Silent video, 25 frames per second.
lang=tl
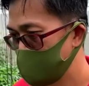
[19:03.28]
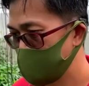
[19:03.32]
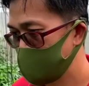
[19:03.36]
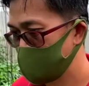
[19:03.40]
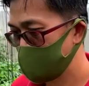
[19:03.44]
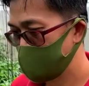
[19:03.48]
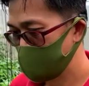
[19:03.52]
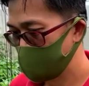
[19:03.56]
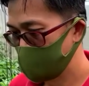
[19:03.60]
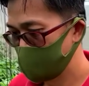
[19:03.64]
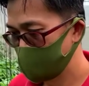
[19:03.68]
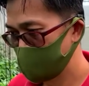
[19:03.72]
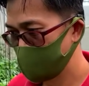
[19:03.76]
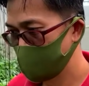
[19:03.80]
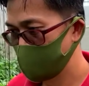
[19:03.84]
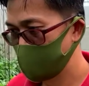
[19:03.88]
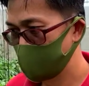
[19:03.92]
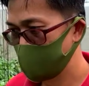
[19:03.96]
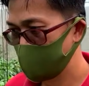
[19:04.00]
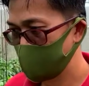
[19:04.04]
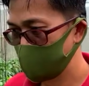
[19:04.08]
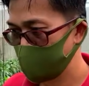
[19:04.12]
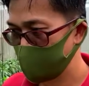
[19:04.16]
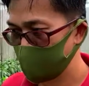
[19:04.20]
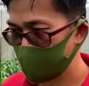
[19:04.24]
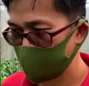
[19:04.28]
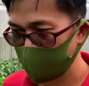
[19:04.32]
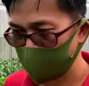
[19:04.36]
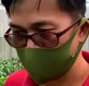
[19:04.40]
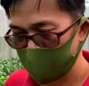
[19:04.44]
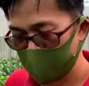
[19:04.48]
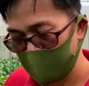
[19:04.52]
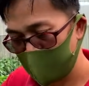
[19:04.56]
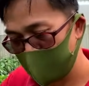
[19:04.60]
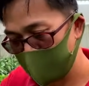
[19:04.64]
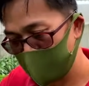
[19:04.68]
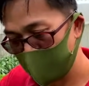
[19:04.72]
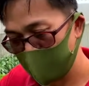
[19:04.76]
o yung yung
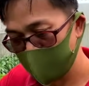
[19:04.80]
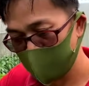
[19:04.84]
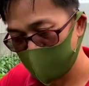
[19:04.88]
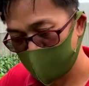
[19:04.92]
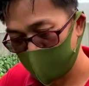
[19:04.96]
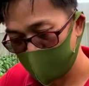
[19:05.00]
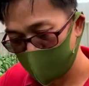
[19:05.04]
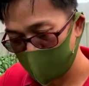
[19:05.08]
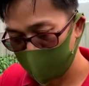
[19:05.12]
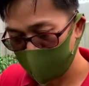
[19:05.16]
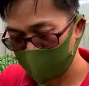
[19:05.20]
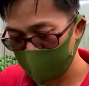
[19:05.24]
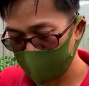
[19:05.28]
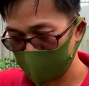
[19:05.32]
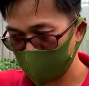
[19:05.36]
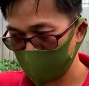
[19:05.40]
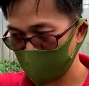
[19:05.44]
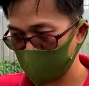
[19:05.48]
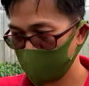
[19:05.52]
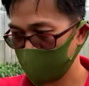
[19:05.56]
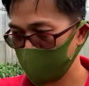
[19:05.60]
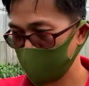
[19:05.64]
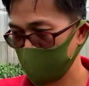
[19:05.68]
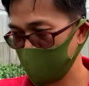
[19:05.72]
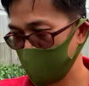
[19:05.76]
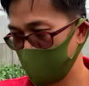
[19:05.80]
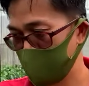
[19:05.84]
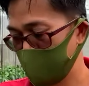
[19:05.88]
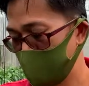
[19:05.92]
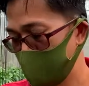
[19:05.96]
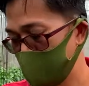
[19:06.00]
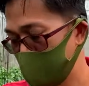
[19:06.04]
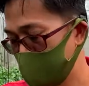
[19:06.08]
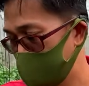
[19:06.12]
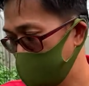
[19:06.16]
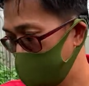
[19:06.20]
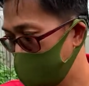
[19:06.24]
amount of uh,